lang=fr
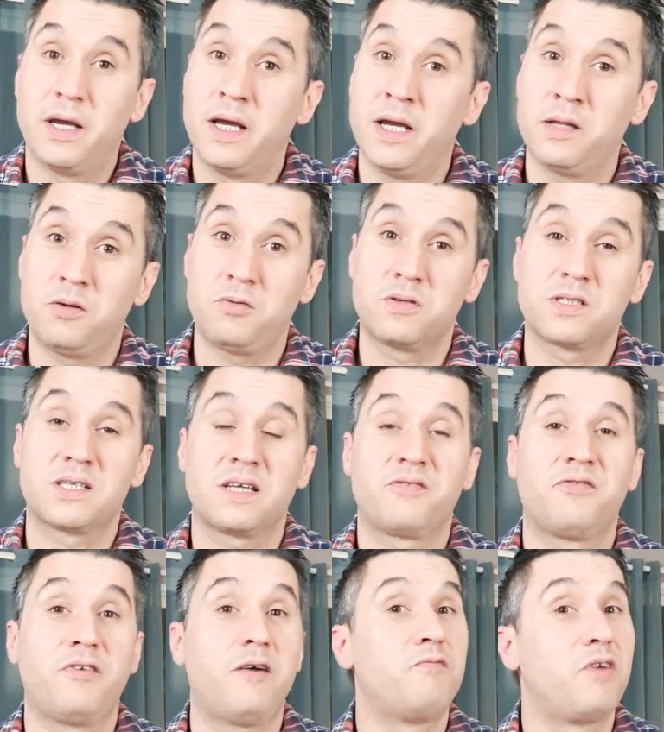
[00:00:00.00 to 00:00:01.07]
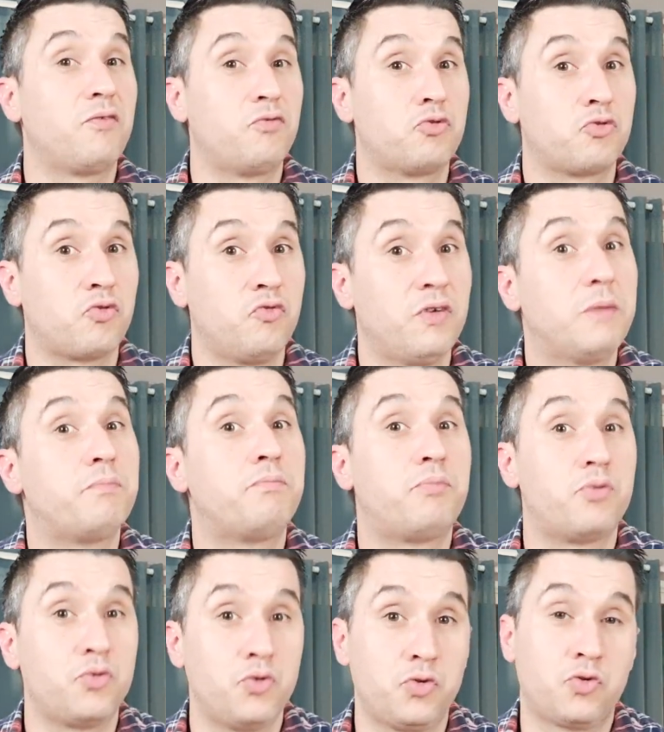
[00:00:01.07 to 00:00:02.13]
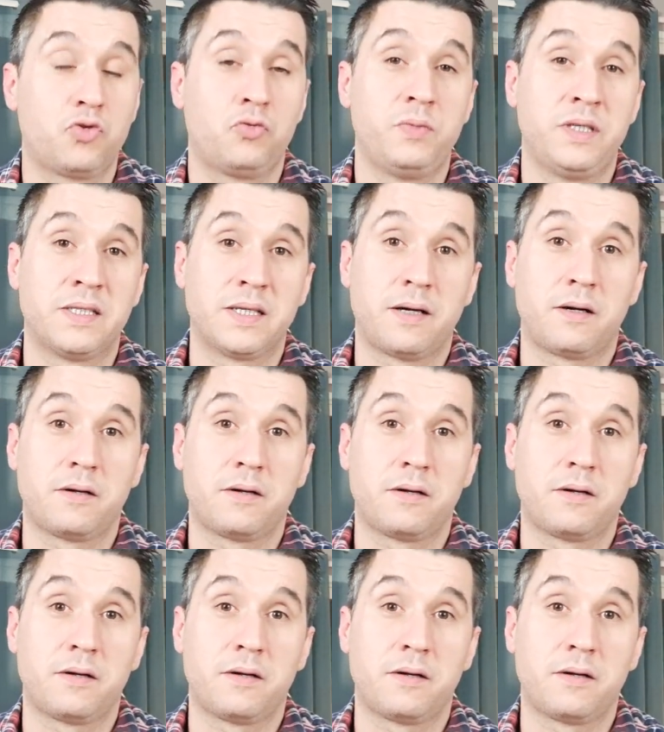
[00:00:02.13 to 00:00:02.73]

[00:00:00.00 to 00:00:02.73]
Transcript: Et donc cette femme va vous trouver plutôt bizarre.